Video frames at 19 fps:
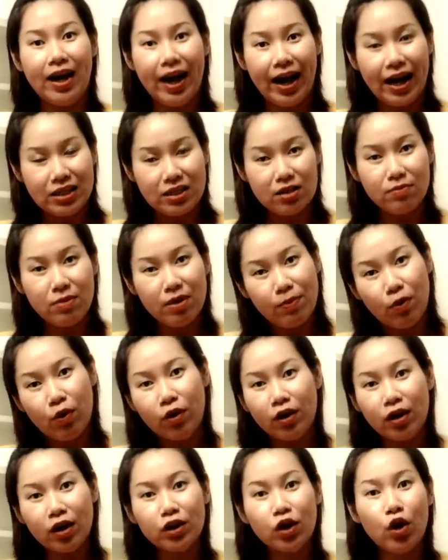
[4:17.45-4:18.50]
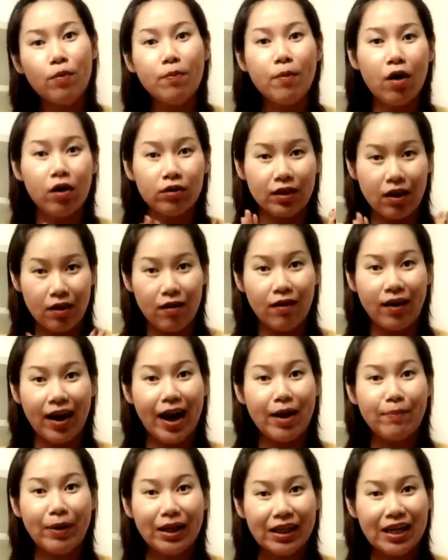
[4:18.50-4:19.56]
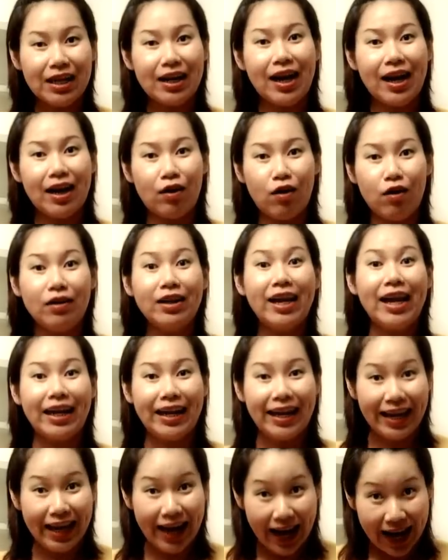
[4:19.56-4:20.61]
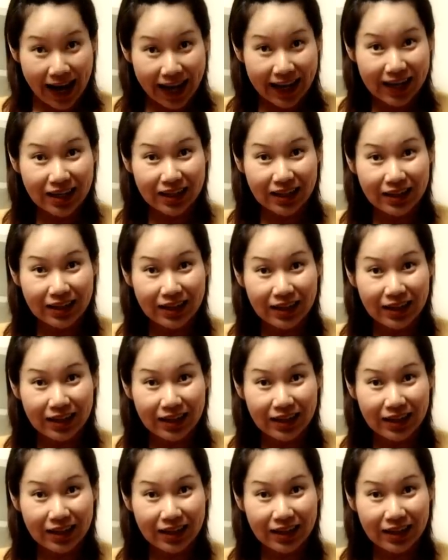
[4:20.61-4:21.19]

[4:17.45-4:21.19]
อาจจะมีผลกระทบกต่อการพัฒนาของเด็กในครรภ์